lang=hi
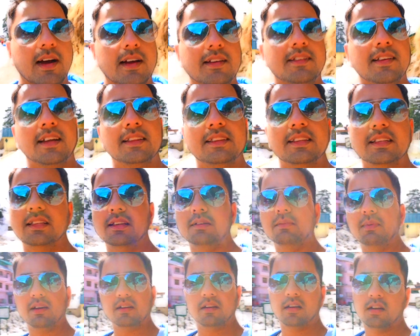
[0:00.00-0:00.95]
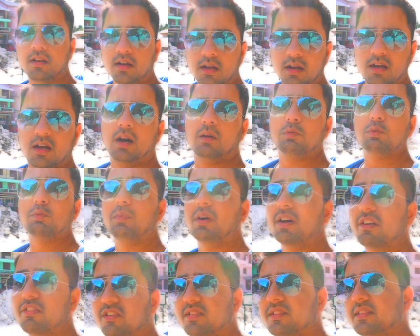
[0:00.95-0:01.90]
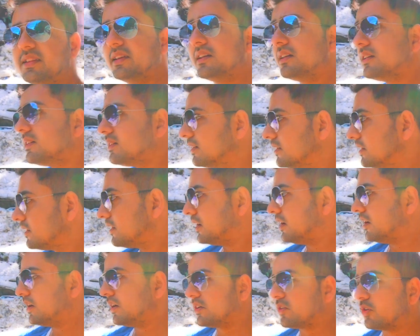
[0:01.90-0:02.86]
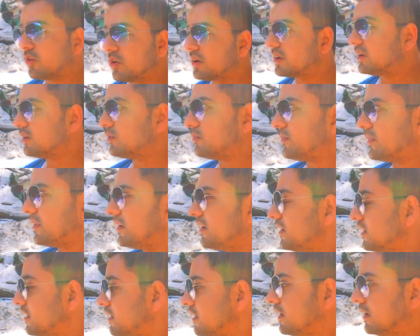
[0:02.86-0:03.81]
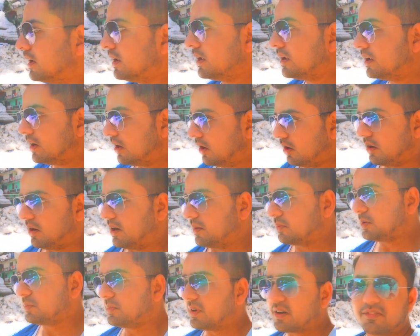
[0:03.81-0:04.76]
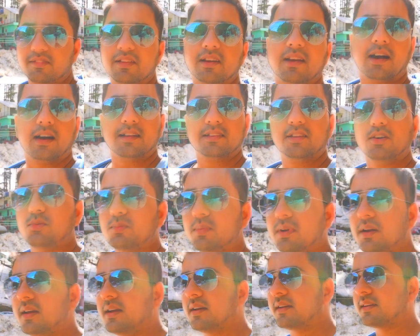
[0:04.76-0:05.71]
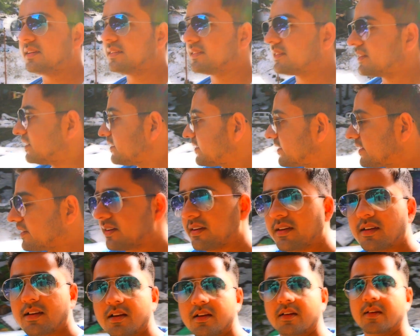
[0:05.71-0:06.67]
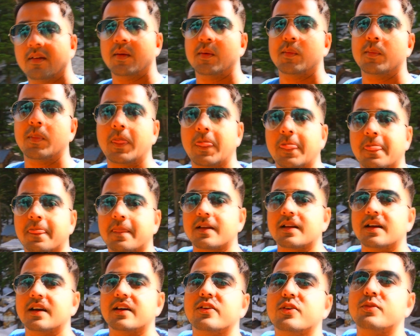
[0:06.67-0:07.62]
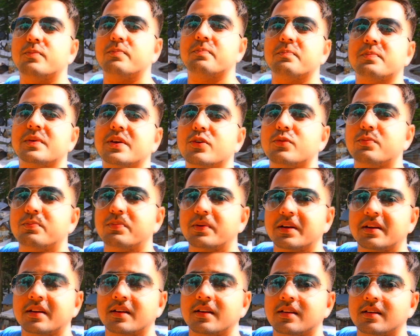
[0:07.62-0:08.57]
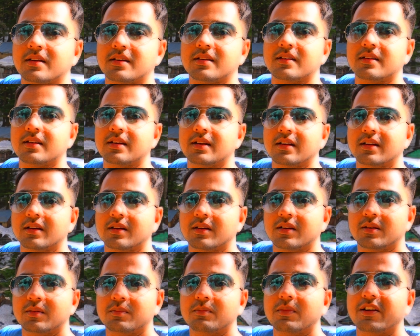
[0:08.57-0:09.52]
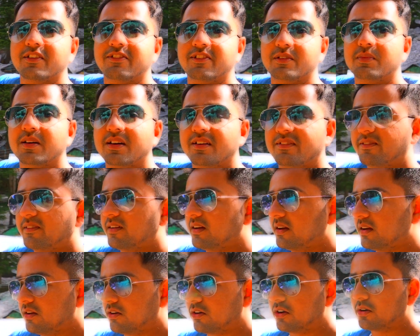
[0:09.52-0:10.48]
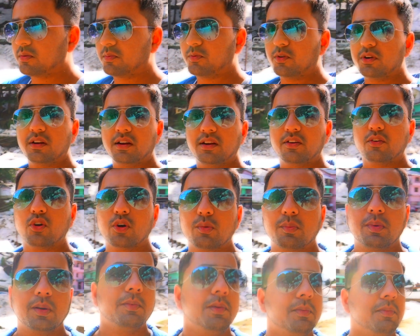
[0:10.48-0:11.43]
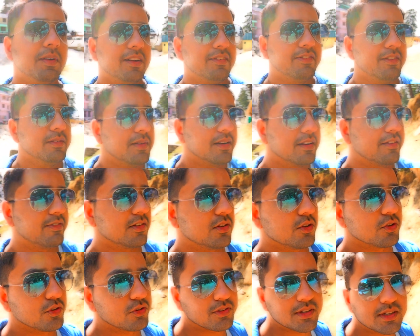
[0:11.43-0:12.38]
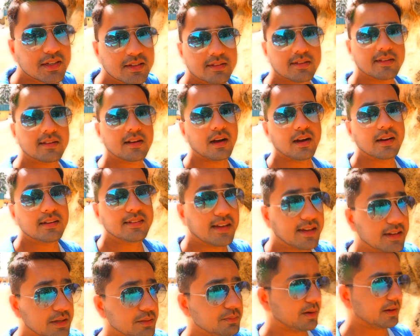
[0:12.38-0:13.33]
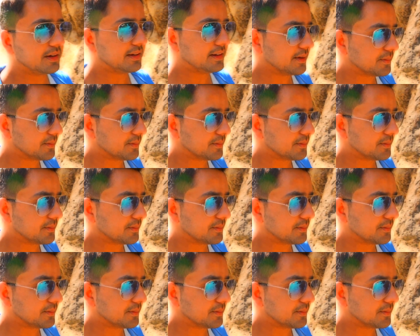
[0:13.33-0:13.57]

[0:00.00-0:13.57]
कार जाती थी बट अभी बर्फ़ इतनी है रोड के ऊपर और आपको बर्फ़ दिखाता हूँ मैं किस तरह से घरों के ऊपर बर्फ ही बर्फ है और पूरी रोड पे भी बर्फ ही बर्फ है तो उस वजह से कार जा नहीं पा रही